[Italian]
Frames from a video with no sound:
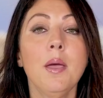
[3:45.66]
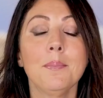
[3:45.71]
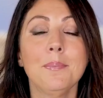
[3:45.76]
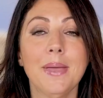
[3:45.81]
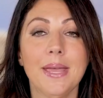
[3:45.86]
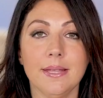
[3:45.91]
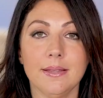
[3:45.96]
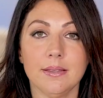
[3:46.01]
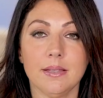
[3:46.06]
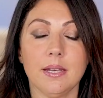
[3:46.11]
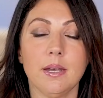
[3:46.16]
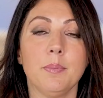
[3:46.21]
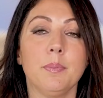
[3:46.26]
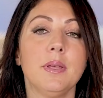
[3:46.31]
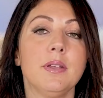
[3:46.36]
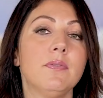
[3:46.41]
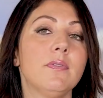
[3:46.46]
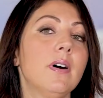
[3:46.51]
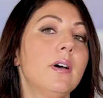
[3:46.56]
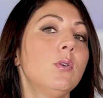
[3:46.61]
mentre
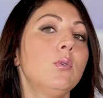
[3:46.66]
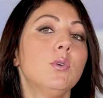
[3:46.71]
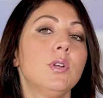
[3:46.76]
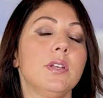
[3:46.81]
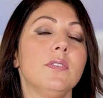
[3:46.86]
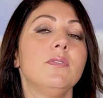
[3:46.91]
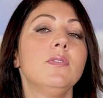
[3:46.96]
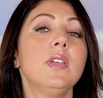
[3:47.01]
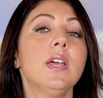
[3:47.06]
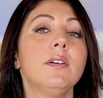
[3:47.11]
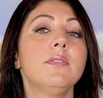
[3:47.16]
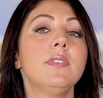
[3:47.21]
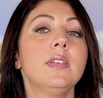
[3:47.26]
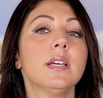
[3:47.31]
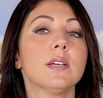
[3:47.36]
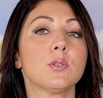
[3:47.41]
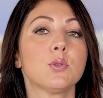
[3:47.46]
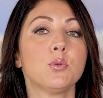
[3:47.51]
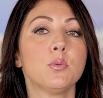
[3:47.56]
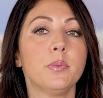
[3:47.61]
per valori via
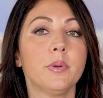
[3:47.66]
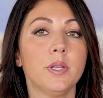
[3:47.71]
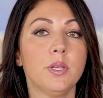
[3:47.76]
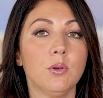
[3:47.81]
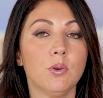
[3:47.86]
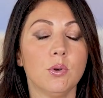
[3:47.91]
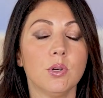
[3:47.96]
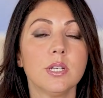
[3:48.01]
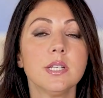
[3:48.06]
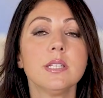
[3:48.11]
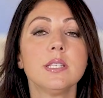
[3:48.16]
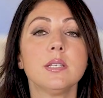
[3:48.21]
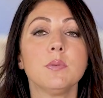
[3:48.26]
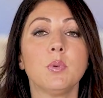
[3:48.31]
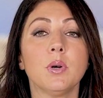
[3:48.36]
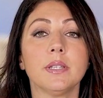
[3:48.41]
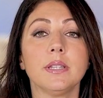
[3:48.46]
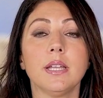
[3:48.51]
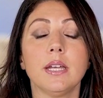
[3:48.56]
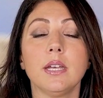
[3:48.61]
via superiori si
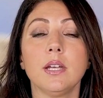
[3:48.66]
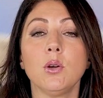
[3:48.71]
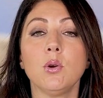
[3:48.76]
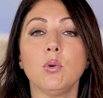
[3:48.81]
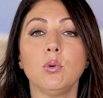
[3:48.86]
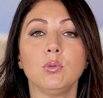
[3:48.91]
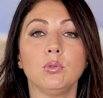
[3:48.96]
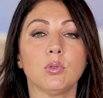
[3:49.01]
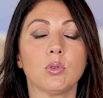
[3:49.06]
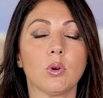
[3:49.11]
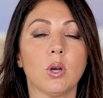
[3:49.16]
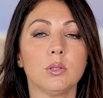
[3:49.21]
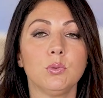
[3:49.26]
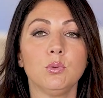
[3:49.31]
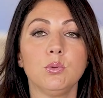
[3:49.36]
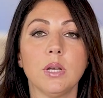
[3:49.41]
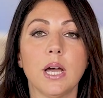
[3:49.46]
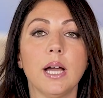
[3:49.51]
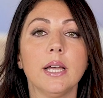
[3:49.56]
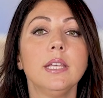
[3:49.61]
può andare incontro ad
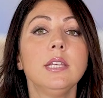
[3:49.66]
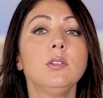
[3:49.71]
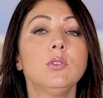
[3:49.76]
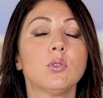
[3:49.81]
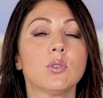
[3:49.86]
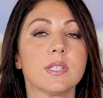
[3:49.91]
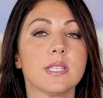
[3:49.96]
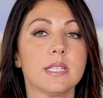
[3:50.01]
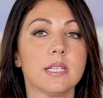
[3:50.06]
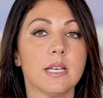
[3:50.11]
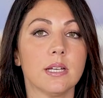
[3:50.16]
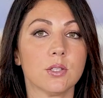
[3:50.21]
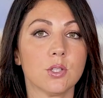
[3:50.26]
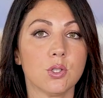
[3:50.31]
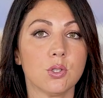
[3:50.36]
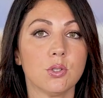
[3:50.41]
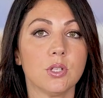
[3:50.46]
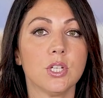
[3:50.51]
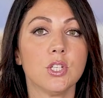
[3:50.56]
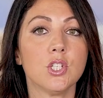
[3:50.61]
una
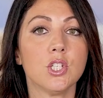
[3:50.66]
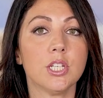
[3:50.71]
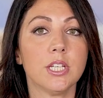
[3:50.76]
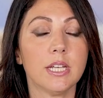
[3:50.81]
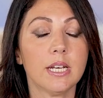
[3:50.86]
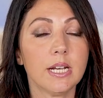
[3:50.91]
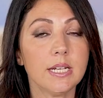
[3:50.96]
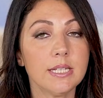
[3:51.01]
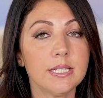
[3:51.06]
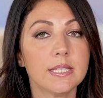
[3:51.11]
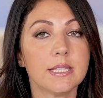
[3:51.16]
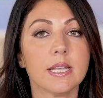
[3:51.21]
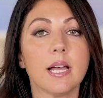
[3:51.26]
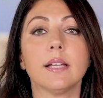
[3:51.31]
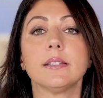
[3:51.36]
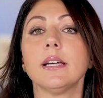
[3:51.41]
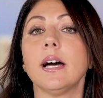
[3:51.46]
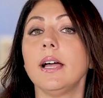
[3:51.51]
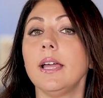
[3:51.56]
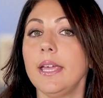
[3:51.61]
intossicazione
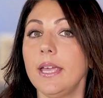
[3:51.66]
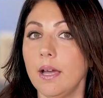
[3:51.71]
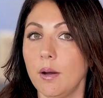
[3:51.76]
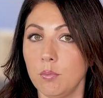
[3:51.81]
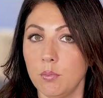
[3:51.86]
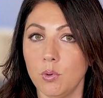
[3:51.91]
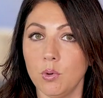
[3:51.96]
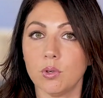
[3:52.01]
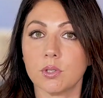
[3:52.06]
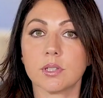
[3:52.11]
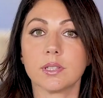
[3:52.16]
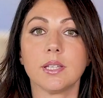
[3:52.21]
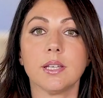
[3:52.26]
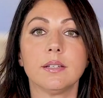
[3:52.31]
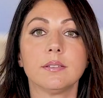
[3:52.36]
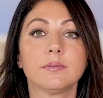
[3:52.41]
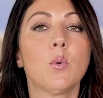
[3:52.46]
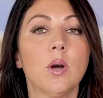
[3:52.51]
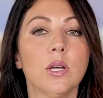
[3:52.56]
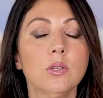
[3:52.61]
generalizzata e a
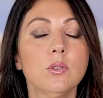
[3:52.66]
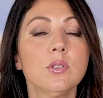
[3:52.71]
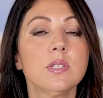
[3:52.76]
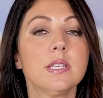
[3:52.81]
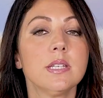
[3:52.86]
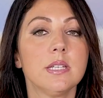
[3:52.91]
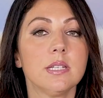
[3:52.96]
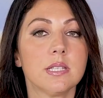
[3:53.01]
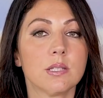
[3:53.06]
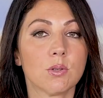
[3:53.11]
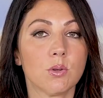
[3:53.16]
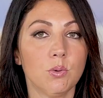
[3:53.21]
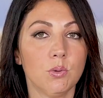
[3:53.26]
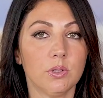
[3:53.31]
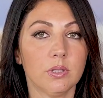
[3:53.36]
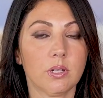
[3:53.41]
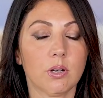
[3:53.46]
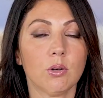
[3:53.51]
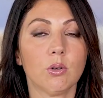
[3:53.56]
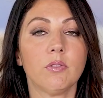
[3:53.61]
morte. Quando si
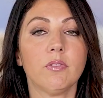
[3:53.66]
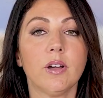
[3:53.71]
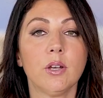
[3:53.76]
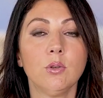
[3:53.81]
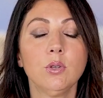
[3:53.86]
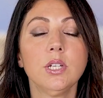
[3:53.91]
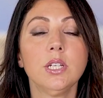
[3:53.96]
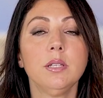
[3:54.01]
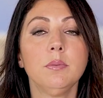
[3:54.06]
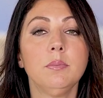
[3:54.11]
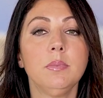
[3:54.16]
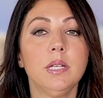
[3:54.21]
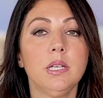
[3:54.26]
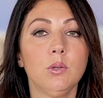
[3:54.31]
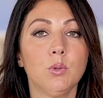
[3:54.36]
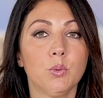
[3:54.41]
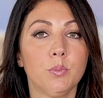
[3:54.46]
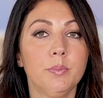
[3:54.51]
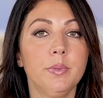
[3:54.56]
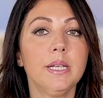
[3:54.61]
riscontrano valori di
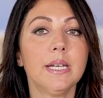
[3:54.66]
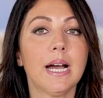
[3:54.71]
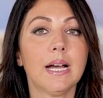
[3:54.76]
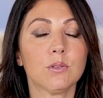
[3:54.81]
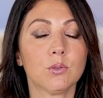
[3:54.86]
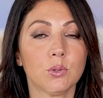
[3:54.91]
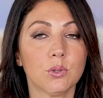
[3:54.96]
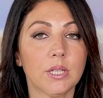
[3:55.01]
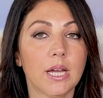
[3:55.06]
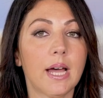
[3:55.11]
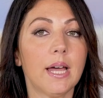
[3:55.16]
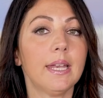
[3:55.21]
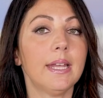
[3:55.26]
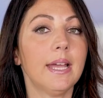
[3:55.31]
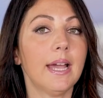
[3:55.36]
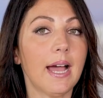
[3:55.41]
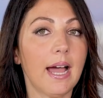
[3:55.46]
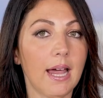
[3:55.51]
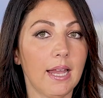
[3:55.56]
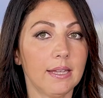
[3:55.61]
bilirubina totale
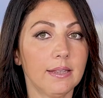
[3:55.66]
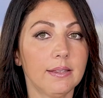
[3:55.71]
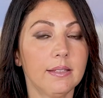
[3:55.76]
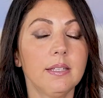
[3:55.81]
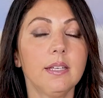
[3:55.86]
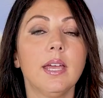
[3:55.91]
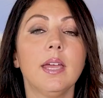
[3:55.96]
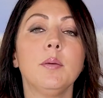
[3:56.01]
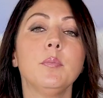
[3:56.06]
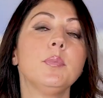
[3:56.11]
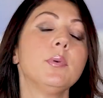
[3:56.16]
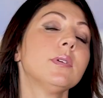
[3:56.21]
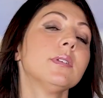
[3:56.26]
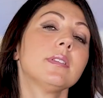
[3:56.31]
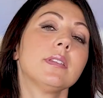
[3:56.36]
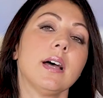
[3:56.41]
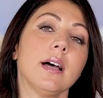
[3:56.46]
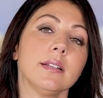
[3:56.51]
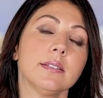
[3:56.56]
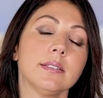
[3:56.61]
tumorale alti è
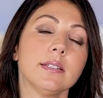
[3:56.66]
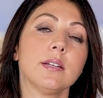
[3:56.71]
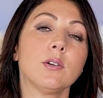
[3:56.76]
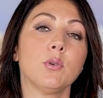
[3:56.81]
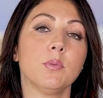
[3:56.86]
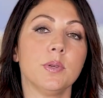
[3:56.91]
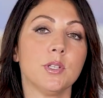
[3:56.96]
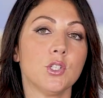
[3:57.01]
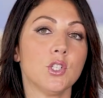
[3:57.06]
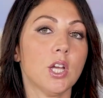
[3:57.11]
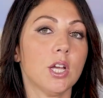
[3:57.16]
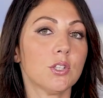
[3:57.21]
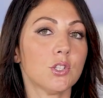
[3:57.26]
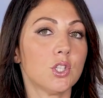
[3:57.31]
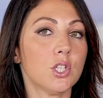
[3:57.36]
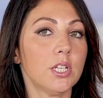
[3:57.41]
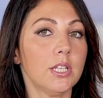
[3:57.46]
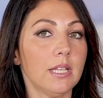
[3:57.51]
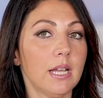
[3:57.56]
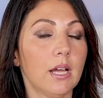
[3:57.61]
importante, come già
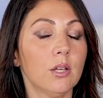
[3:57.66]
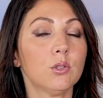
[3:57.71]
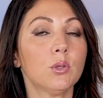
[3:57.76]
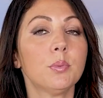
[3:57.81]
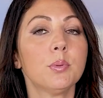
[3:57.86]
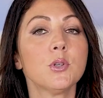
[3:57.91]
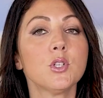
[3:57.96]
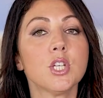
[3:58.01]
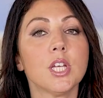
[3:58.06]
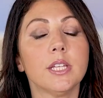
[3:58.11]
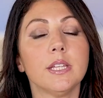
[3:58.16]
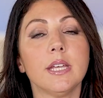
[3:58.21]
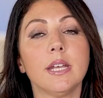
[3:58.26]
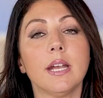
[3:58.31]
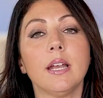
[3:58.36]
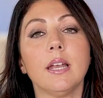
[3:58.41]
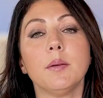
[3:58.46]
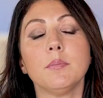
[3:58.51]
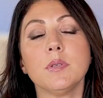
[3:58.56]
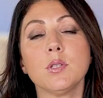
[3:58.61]
accennato,
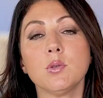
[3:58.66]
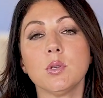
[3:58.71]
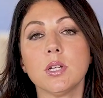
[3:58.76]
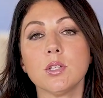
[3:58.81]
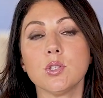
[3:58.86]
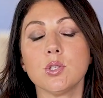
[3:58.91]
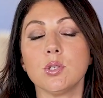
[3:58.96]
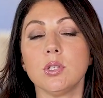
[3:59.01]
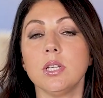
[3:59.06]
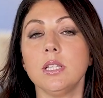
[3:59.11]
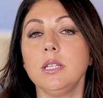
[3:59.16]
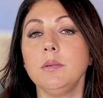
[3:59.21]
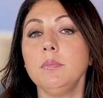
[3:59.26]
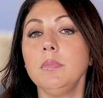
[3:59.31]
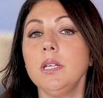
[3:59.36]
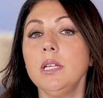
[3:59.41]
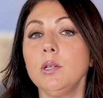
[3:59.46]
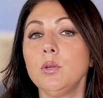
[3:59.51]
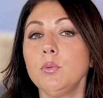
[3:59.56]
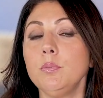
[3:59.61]
procedere alla misurazione di
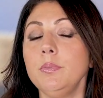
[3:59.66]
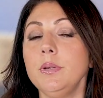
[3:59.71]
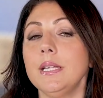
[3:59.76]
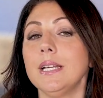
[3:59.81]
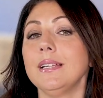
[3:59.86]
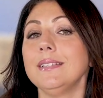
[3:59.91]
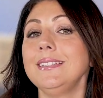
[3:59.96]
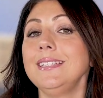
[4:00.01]
bilirubina